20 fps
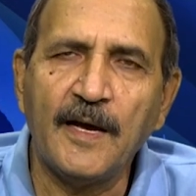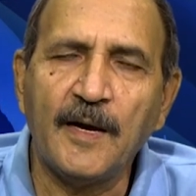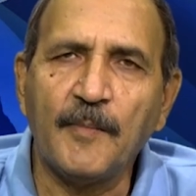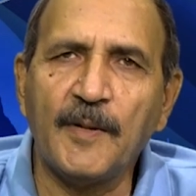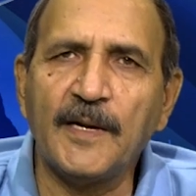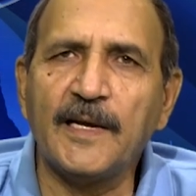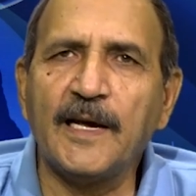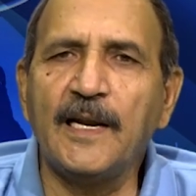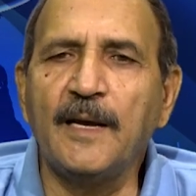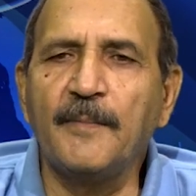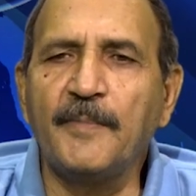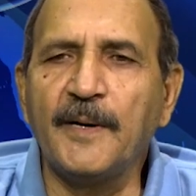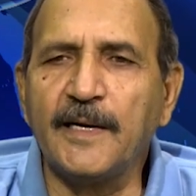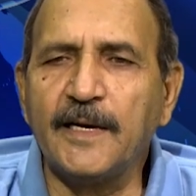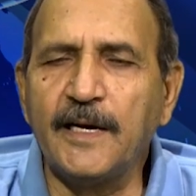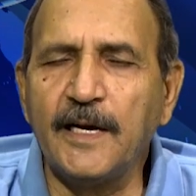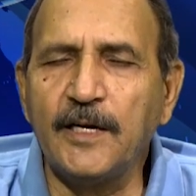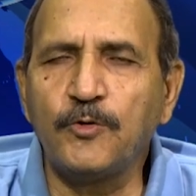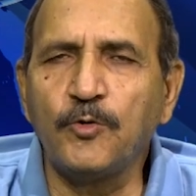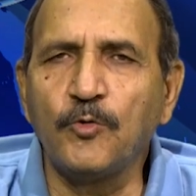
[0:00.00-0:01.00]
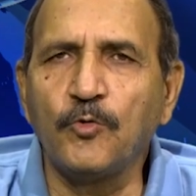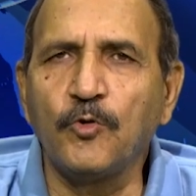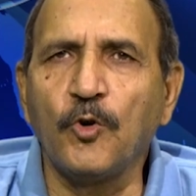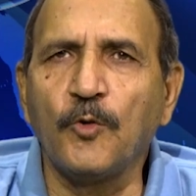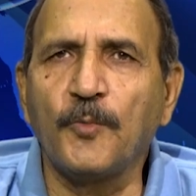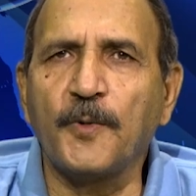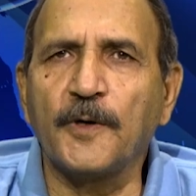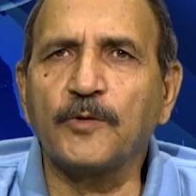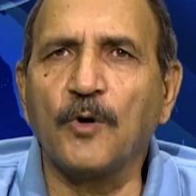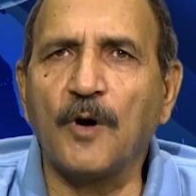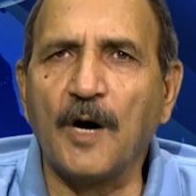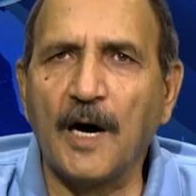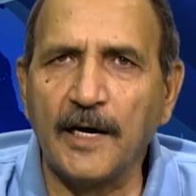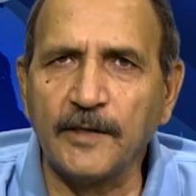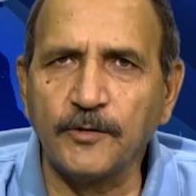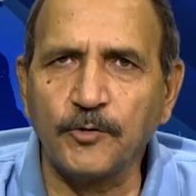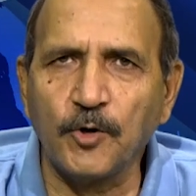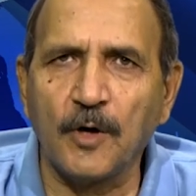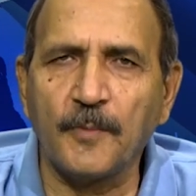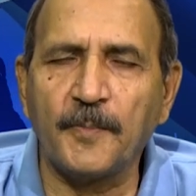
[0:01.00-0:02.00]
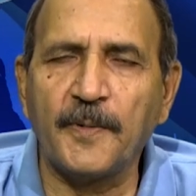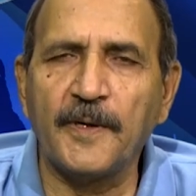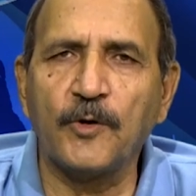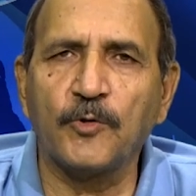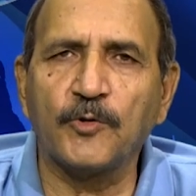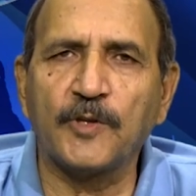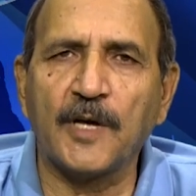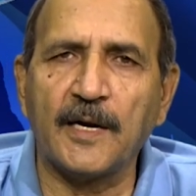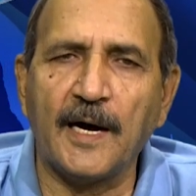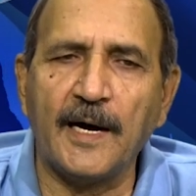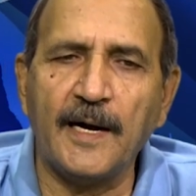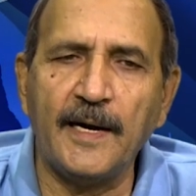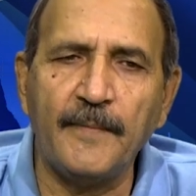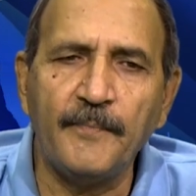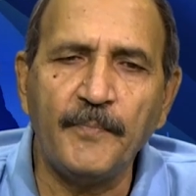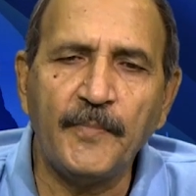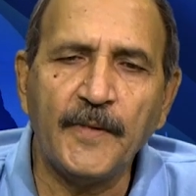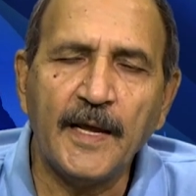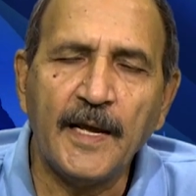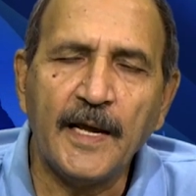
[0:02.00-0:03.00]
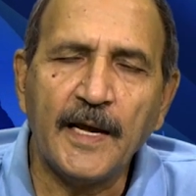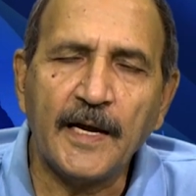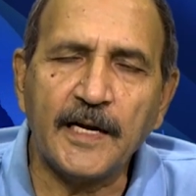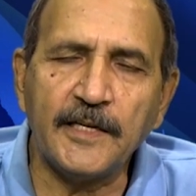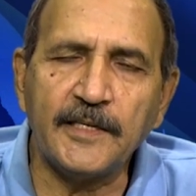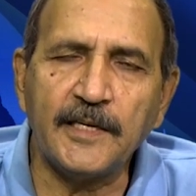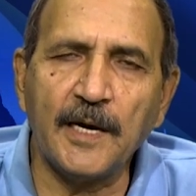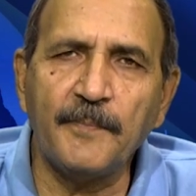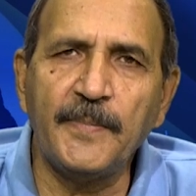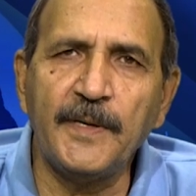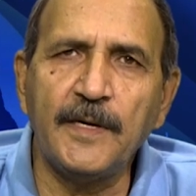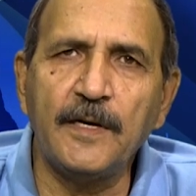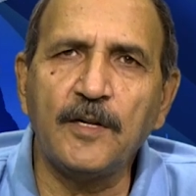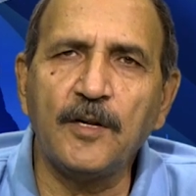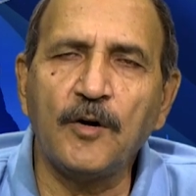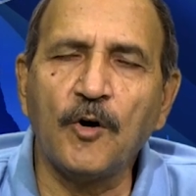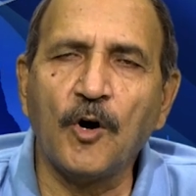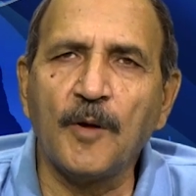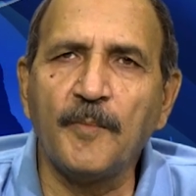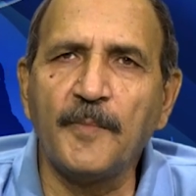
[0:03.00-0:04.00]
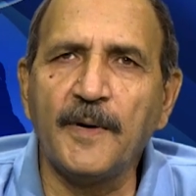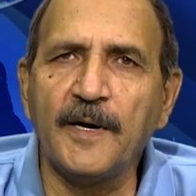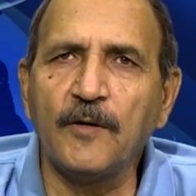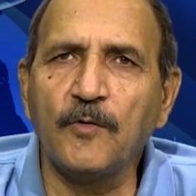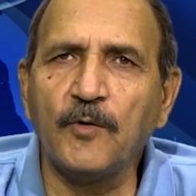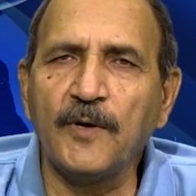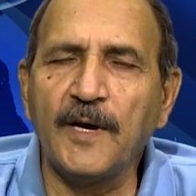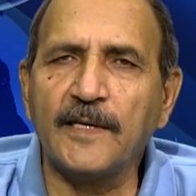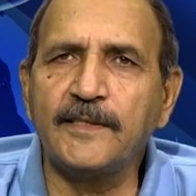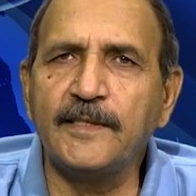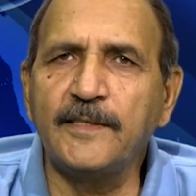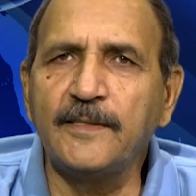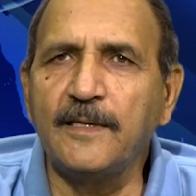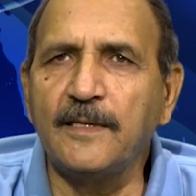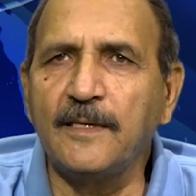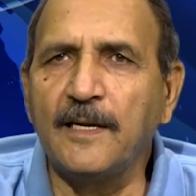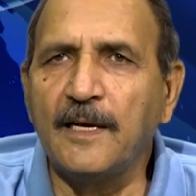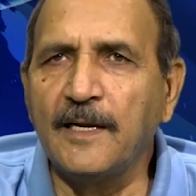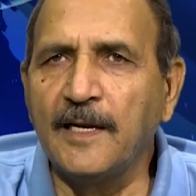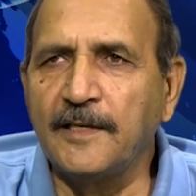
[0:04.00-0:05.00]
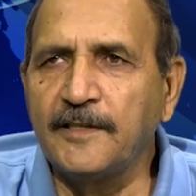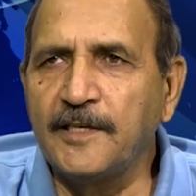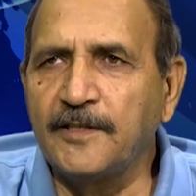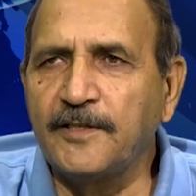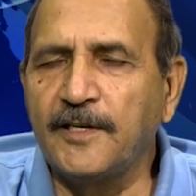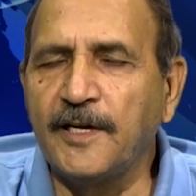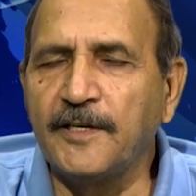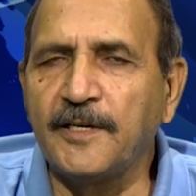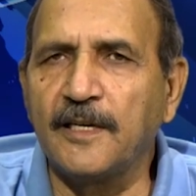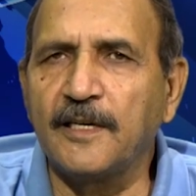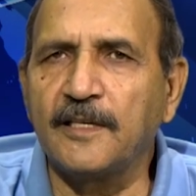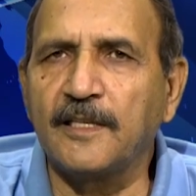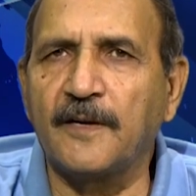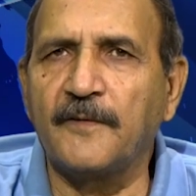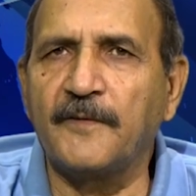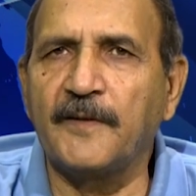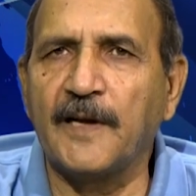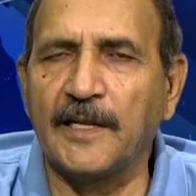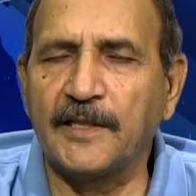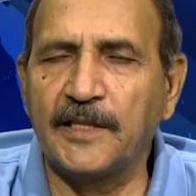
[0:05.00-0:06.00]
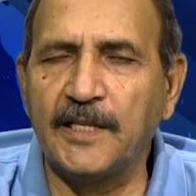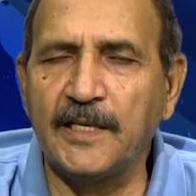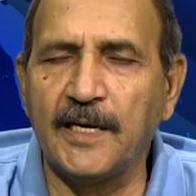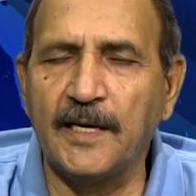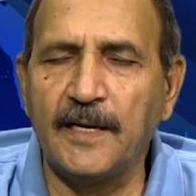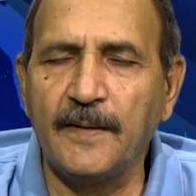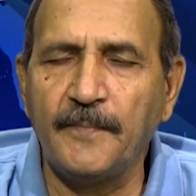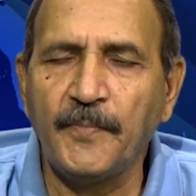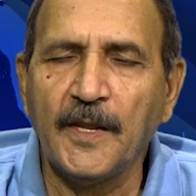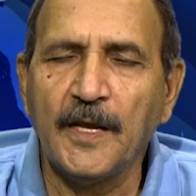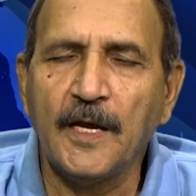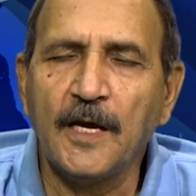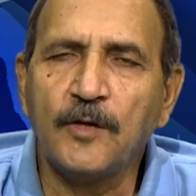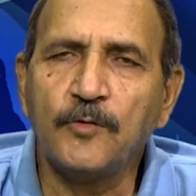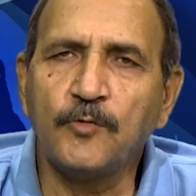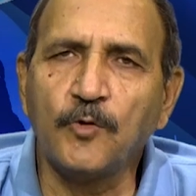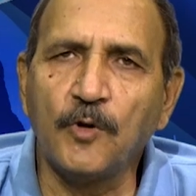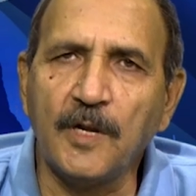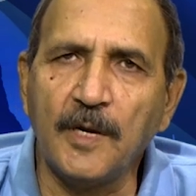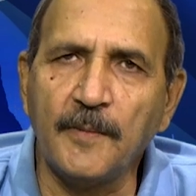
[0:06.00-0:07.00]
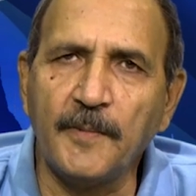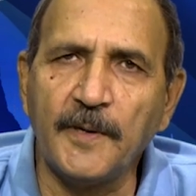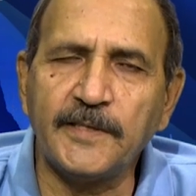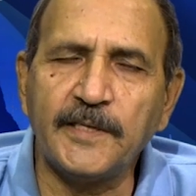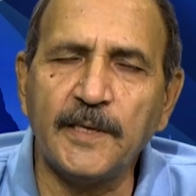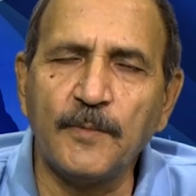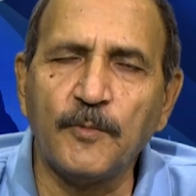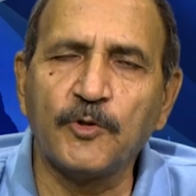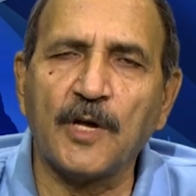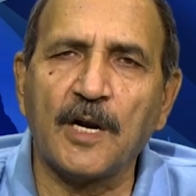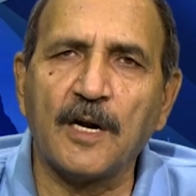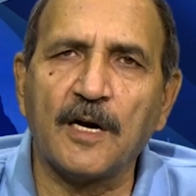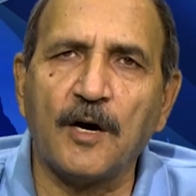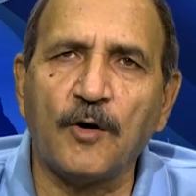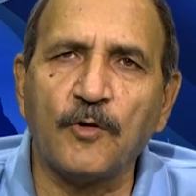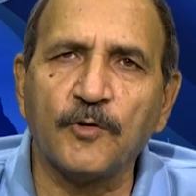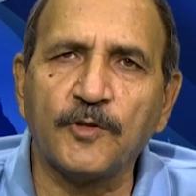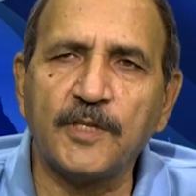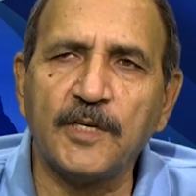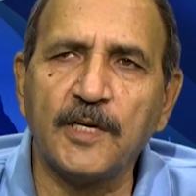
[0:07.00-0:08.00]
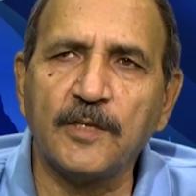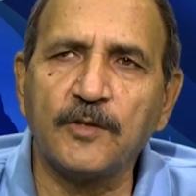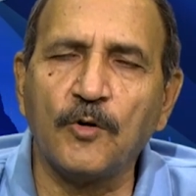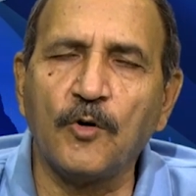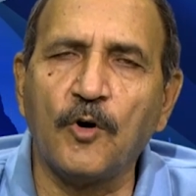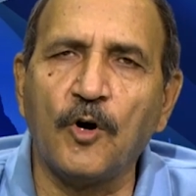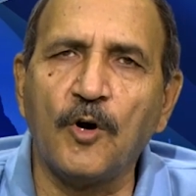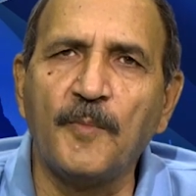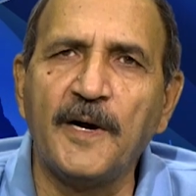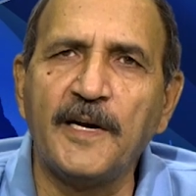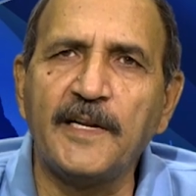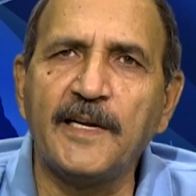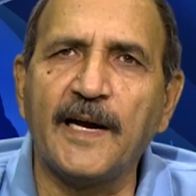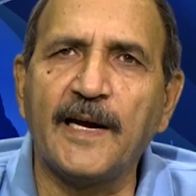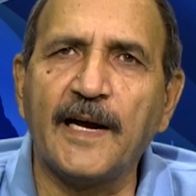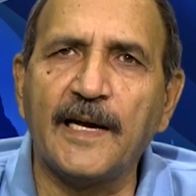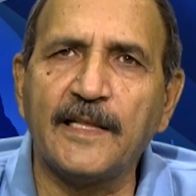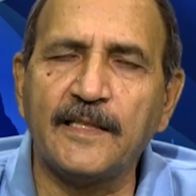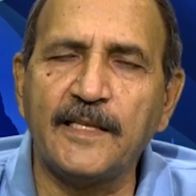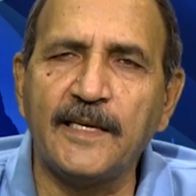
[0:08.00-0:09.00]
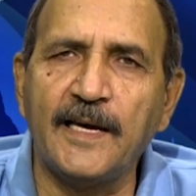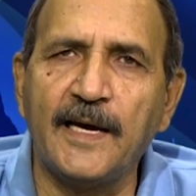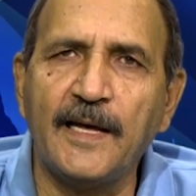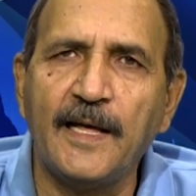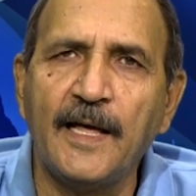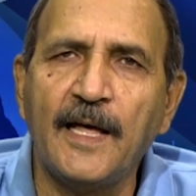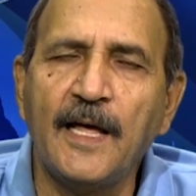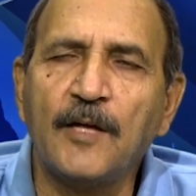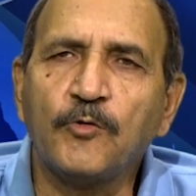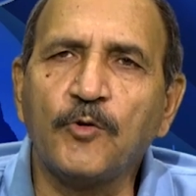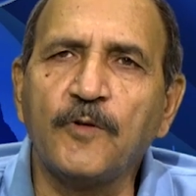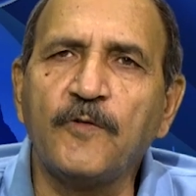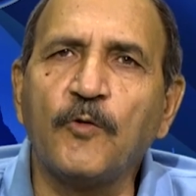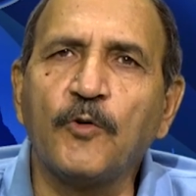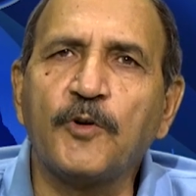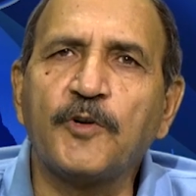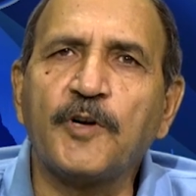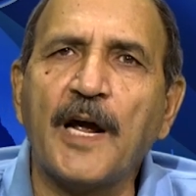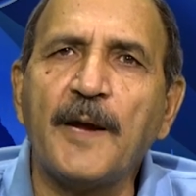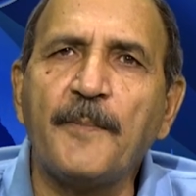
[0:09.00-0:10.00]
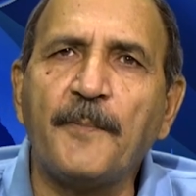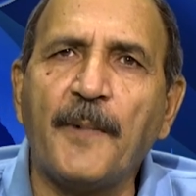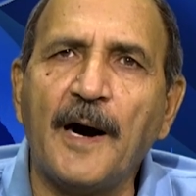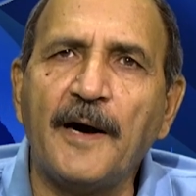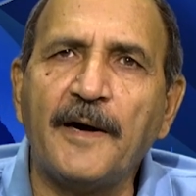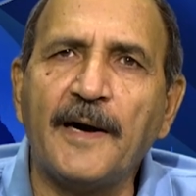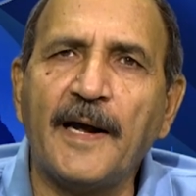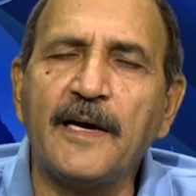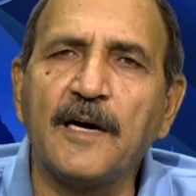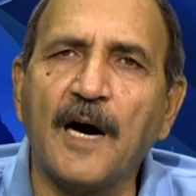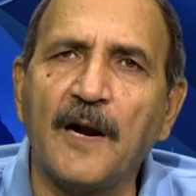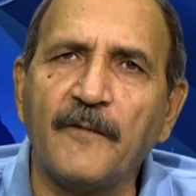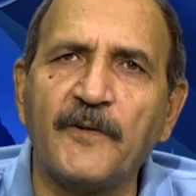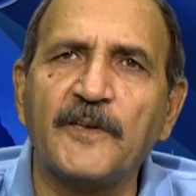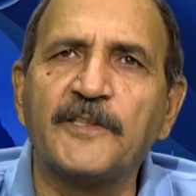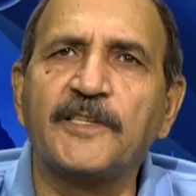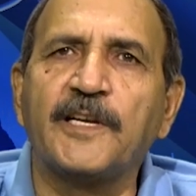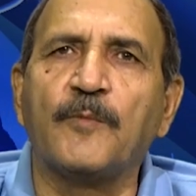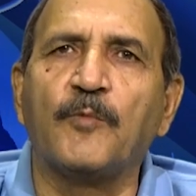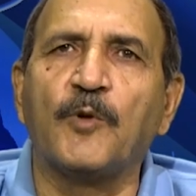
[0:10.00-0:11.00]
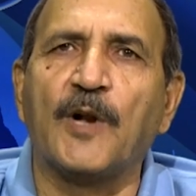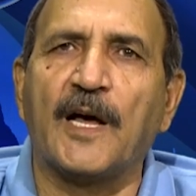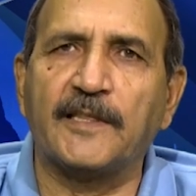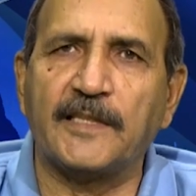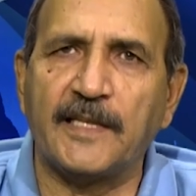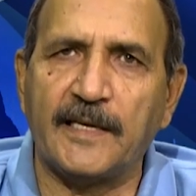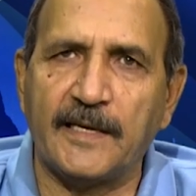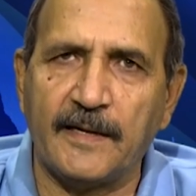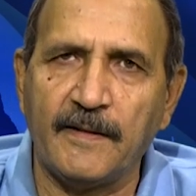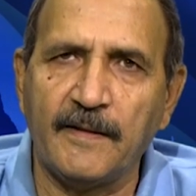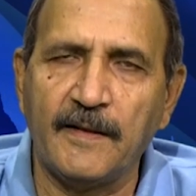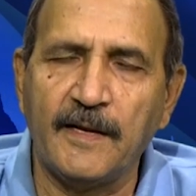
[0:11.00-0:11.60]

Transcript: बल्कि लेबर के इशू के ऊपर तो ख़ास तौर पर ये होता रहा है कि जब भी गवर्नमेंट कोई ऐसी लेजिस्लेशन की तरफ जाती है जो लेबर से मुतल होती है तो गवर्नमेंट ये कहती है तो वो ट्राई पार्टाई कॉन्फ्रेंस एक बुलाते हैं